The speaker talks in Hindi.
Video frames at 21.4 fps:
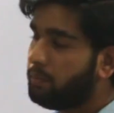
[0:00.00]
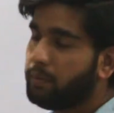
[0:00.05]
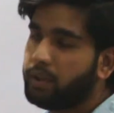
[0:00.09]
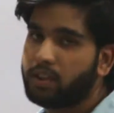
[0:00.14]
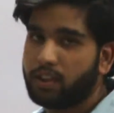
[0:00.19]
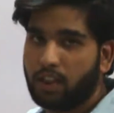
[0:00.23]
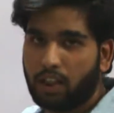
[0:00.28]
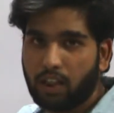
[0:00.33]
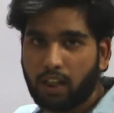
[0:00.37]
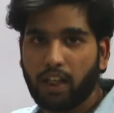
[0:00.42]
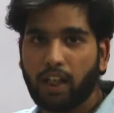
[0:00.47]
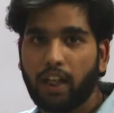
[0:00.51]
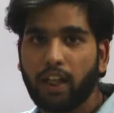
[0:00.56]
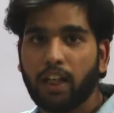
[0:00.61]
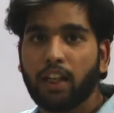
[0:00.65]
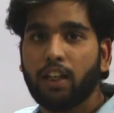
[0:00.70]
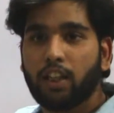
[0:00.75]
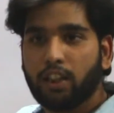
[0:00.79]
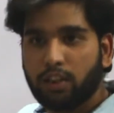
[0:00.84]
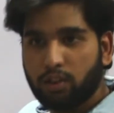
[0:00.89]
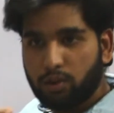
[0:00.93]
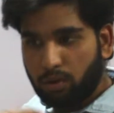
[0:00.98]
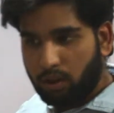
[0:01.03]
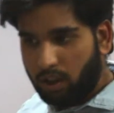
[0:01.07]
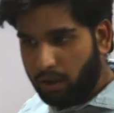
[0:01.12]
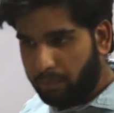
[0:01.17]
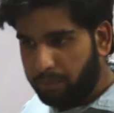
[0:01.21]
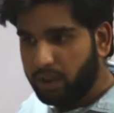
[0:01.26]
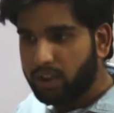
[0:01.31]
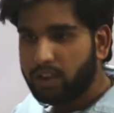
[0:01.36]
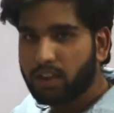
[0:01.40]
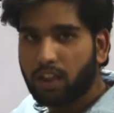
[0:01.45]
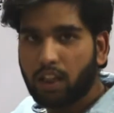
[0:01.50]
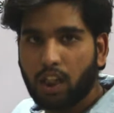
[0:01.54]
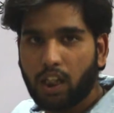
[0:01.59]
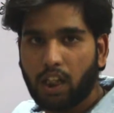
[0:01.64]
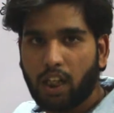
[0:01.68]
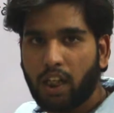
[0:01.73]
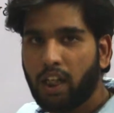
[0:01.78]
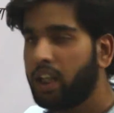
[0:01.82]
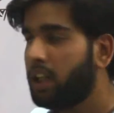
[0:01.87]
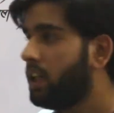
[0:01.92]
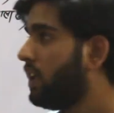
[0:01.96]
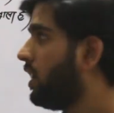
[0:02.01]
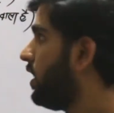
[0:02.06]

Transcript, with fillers: में चल रहा है जो अभी चल रहा है